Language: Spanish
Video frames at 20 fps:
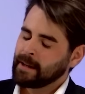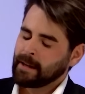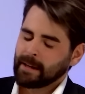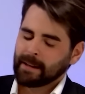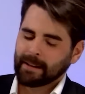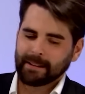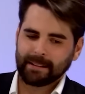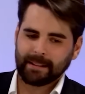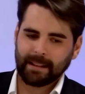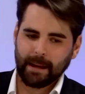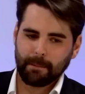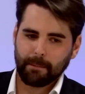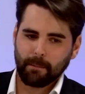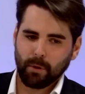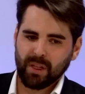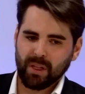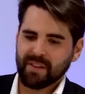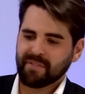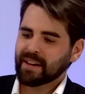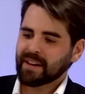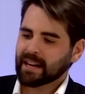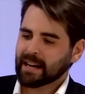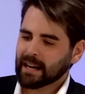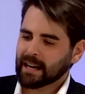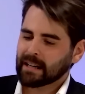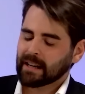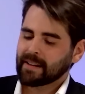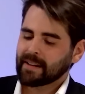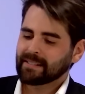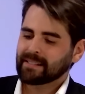de
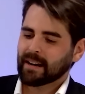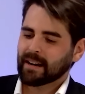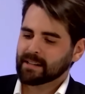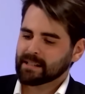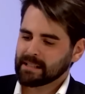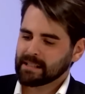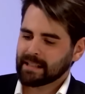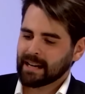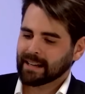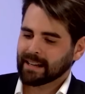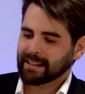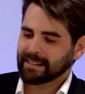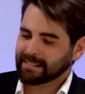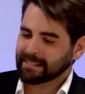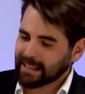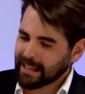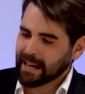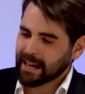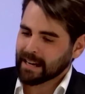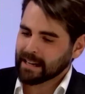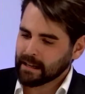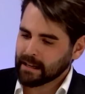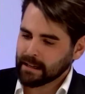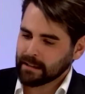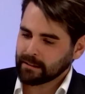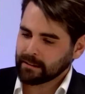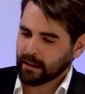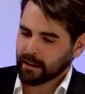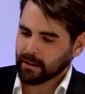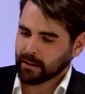modificarla, de transitar en el
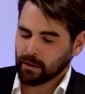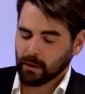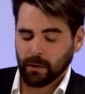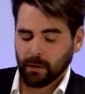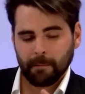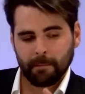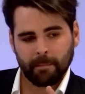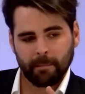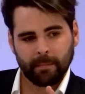interior